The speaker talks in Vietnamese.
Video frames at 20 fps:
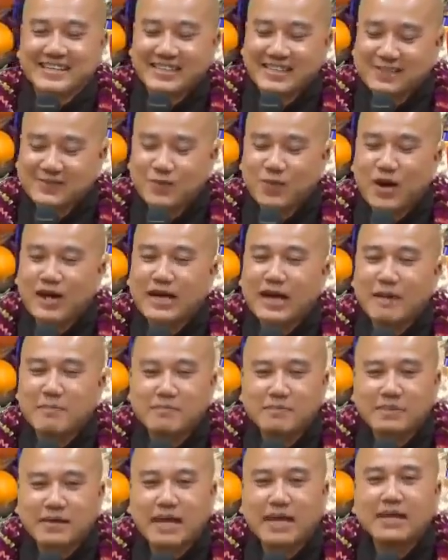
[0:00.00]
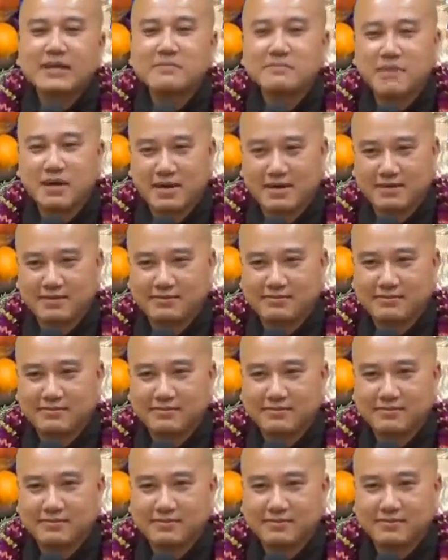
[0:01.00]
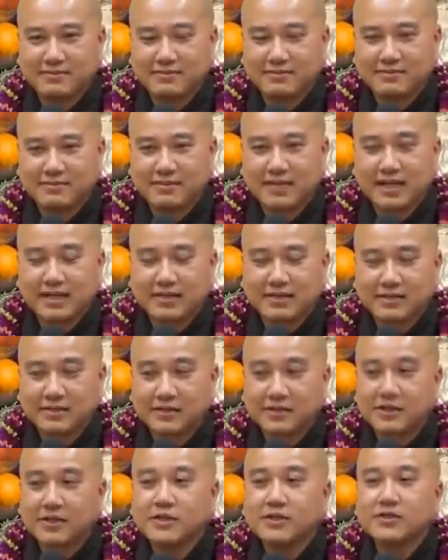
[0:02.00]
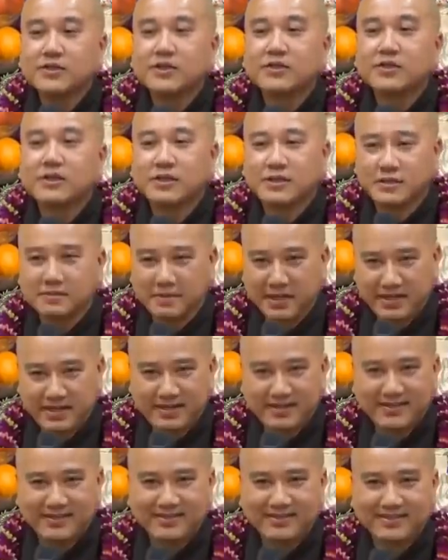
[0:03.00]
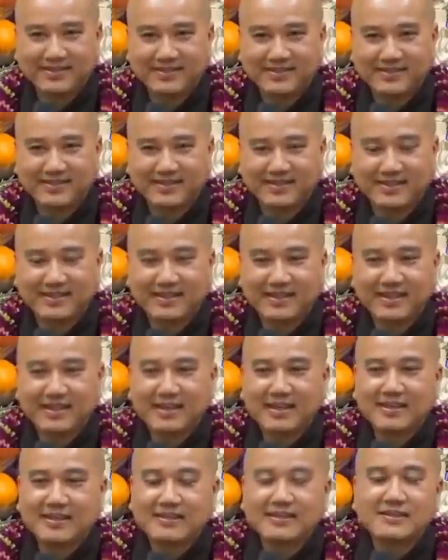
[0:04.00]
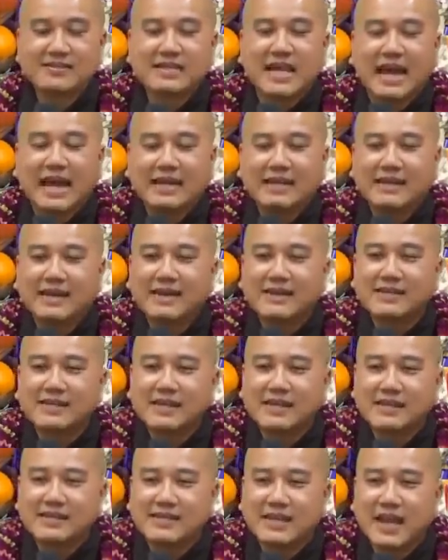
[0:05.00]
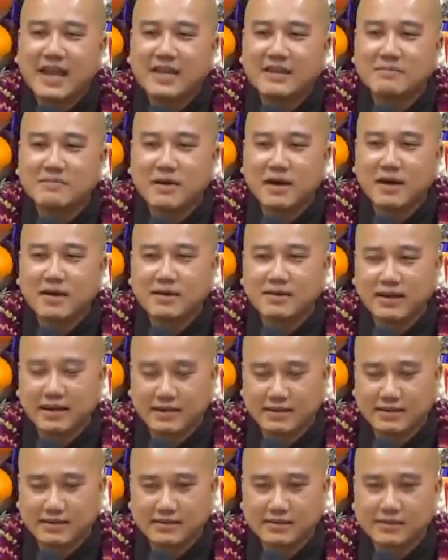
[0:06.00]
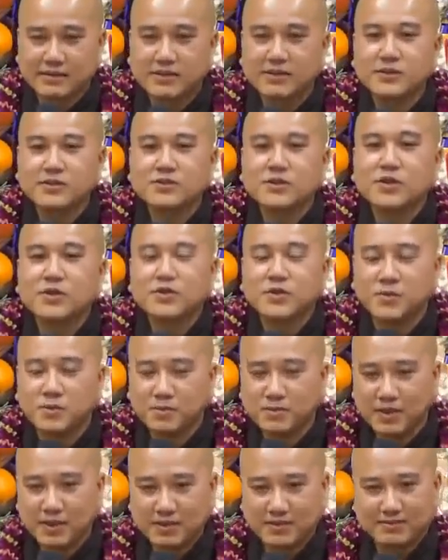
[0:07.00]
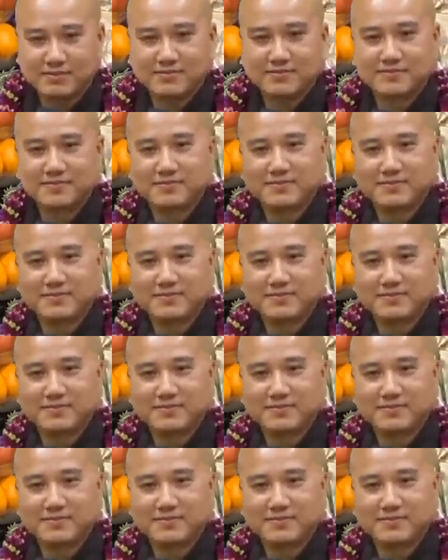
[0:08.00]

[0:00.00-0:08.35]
Đức Quan Âm kế bên là tượng trưng cho từ bi. Đức Đại Thế Chí kế bên là tượng trưng cho dũng lực.